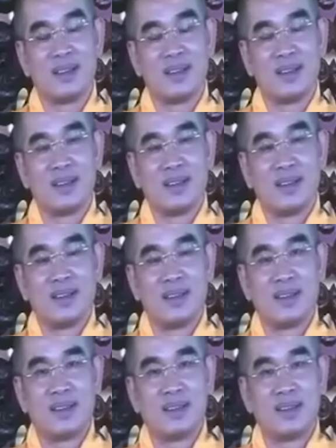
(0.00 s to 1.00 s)
Nó giống như cái
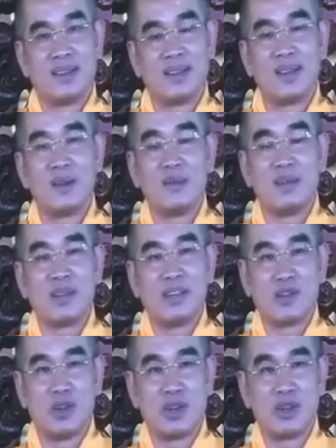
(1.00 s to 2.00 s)
chuyện của
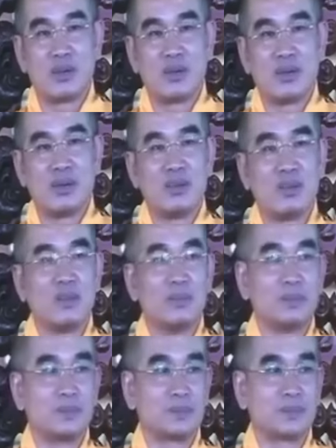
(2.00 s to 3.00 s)

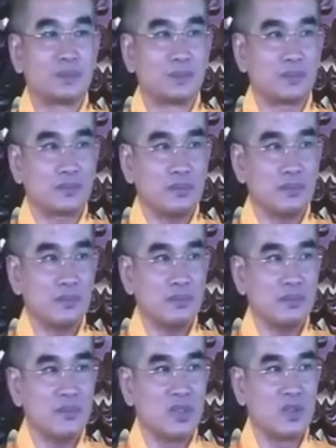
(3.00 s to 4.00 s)
một vị Đại Bồ
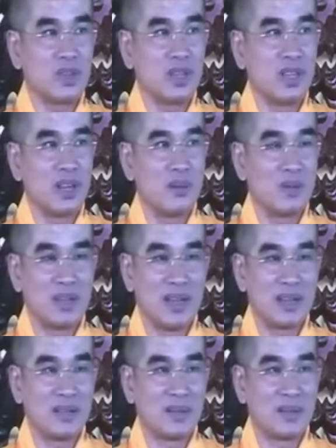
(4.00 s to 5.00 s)
Tát, nhưng mà các vị này thì
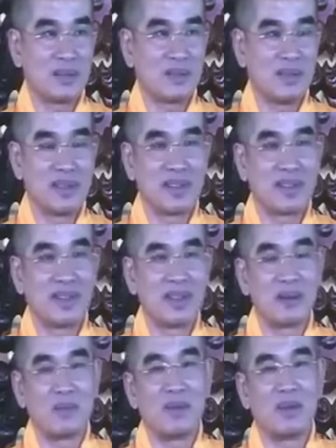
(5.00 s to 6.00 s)
làm hơi
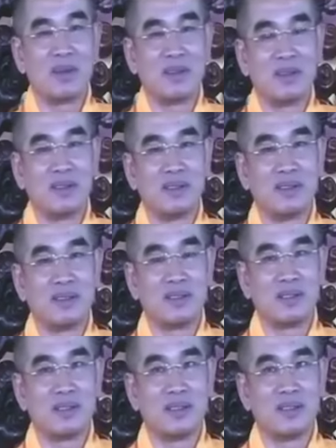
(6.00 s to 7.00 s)
giống
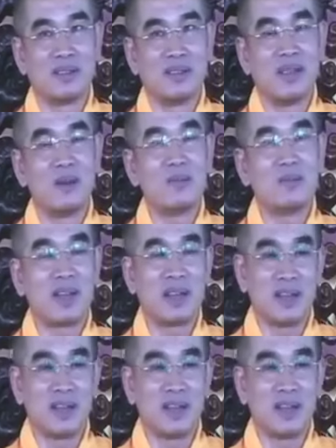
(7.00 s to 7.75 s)
Thánh Hiền hơn.